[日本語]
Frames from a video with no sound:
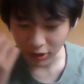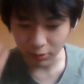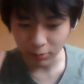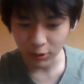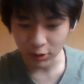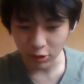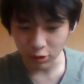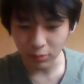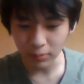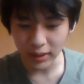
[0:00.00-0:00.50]
気
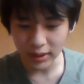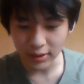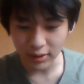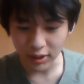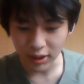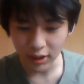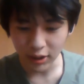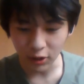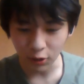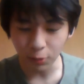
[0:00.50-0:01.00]
持ちをまず
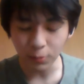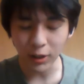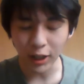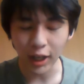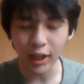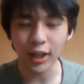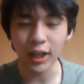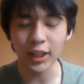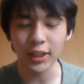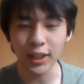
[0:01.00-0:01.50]
一個も
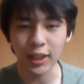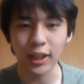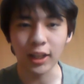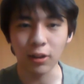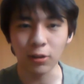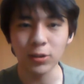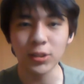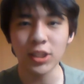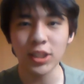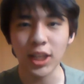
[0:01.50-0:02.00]
考えてない、
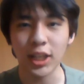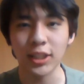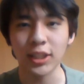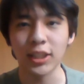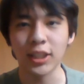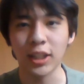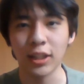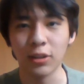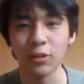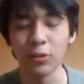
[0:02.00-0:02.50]
落ちた
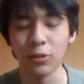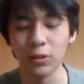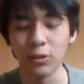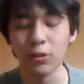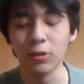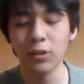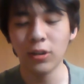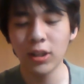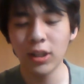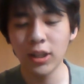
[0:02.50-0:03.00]
人間のこと。
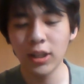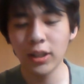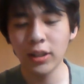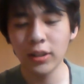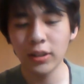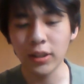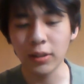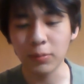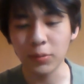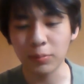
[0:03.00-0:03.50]

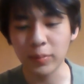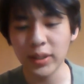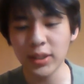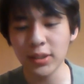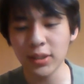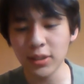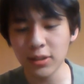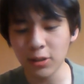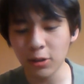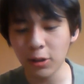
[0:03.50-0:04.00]
でも
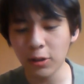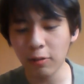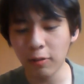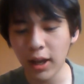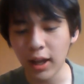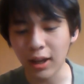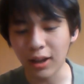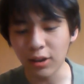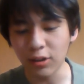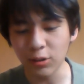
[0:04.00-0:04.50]
別にそれ
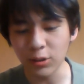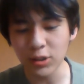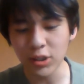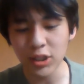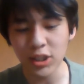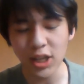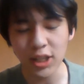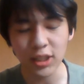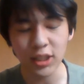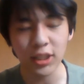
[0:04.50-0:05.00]
は落ち
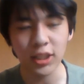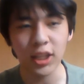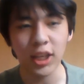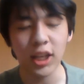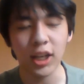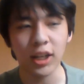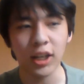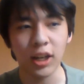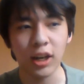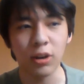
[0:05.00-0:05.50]
た人間
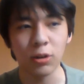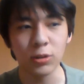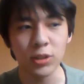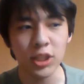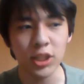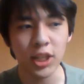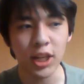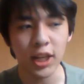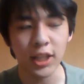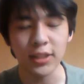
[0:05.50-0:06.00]
やから落
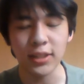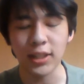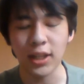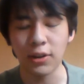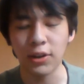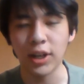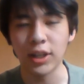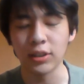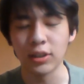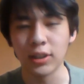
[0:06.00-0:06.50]
ちたやつが
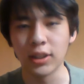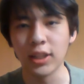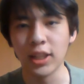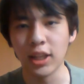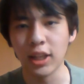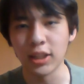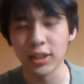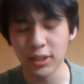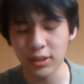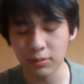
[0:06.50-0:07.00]
悪いっ
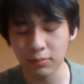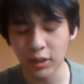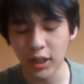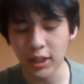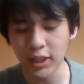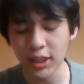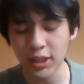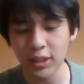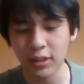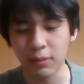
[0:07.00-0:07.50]
て進む
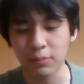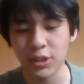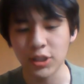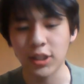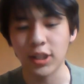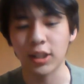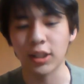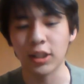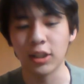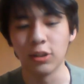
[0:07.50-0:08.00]
話かもし
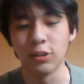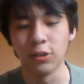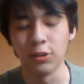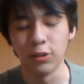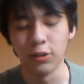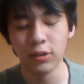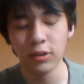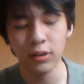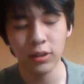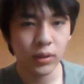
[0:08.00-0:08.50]
れんけど、
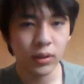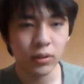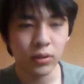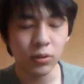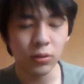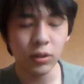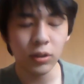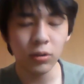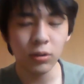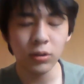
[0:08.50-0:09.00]

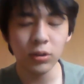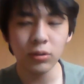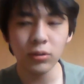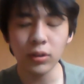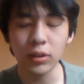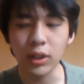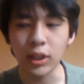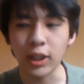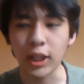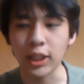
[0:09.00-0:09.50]
それを言っ
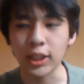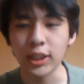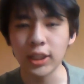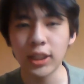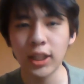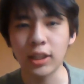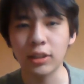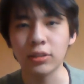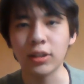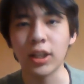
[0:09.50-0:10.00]
て何に
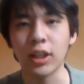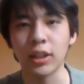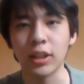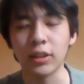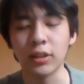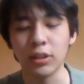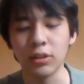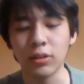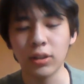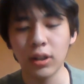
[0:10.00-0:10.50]
なるんかなっ
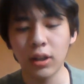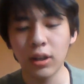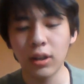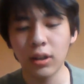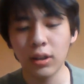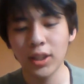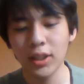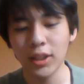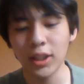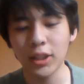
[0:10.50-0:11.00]
ていう。
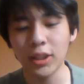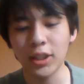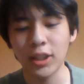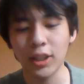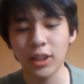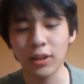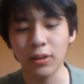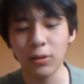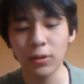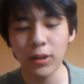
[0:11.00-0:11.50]
だっ
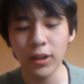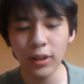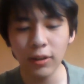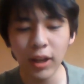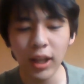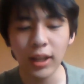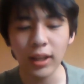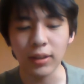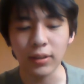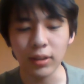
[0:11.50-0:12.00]
て俺
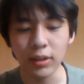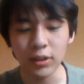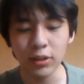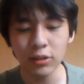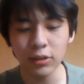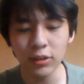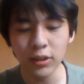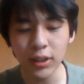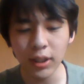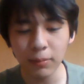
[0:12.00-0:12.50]
は
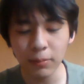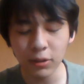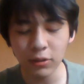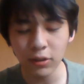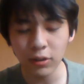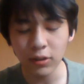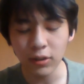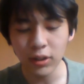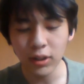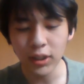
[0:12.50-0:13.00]
言うて
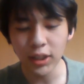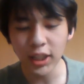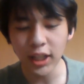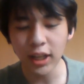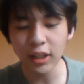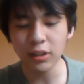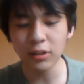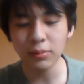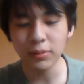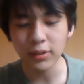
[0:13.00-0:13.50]
も理
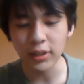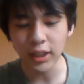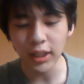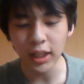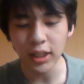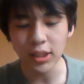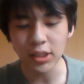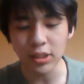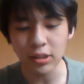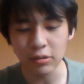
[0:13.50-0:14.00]
学部に
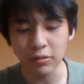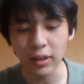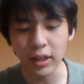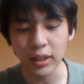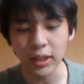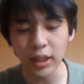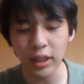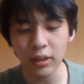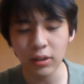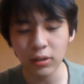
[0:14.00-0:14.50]
関しては
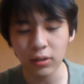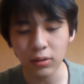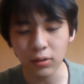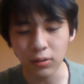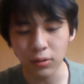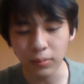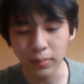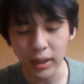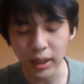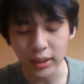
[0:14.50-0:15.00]
結構
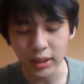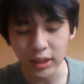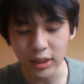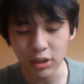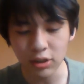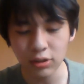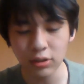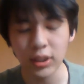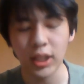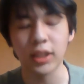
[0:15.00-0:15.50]
まあ
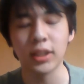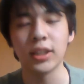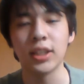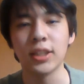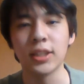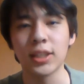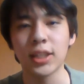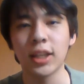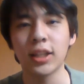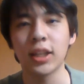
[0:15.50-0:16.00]
20何点
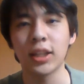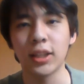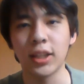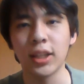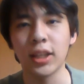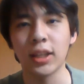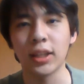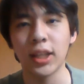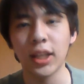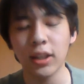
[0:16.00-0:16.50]
差なん
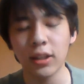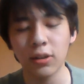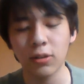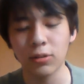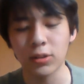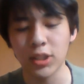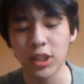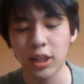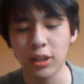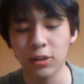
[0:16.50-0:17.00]
で、結構
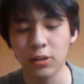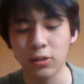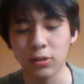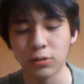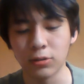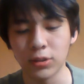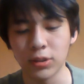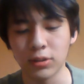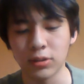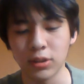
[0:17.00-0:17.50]
ちゃんと
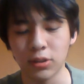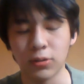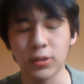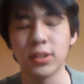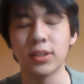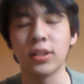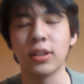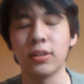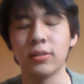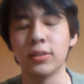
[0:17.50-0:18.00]
普通に落ち
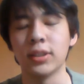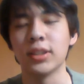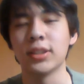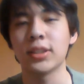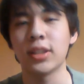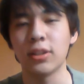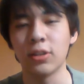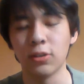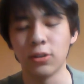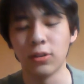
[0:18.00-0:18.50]
てるんです
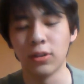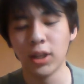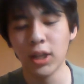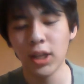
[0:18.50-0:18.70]
けど、